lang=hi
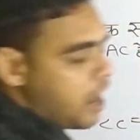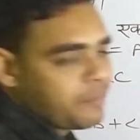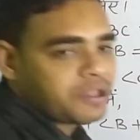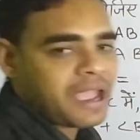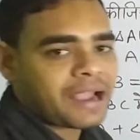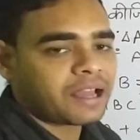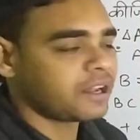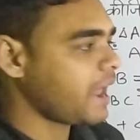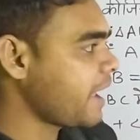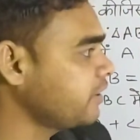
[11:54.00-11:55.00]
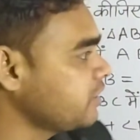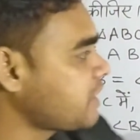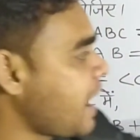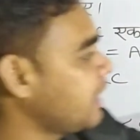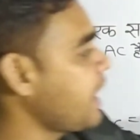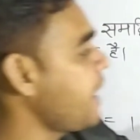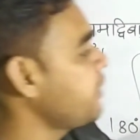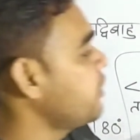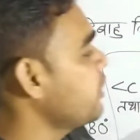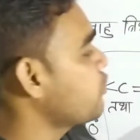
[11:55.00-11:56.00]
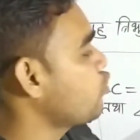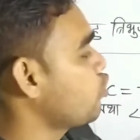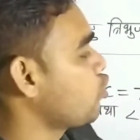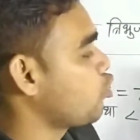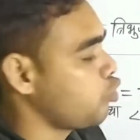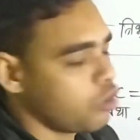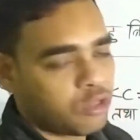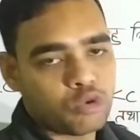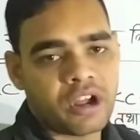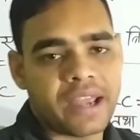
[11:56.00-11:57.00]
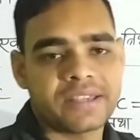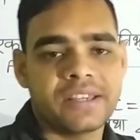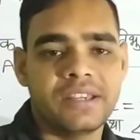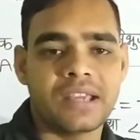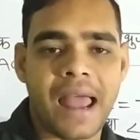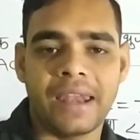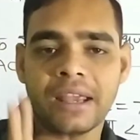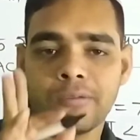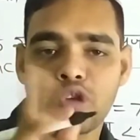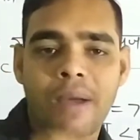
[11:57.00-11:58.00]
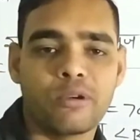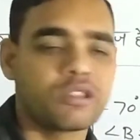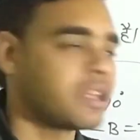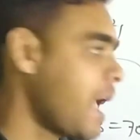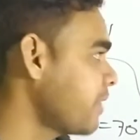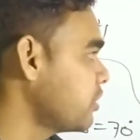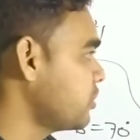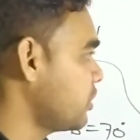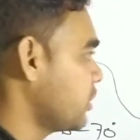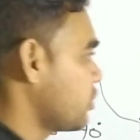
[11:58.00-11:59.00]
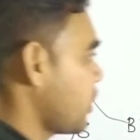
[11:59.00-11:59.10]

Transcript: अब क्या करना है निकालना है ये दोनों कोण तो कैसे निकालेंगे तो आप लोग ध्यान दीजिए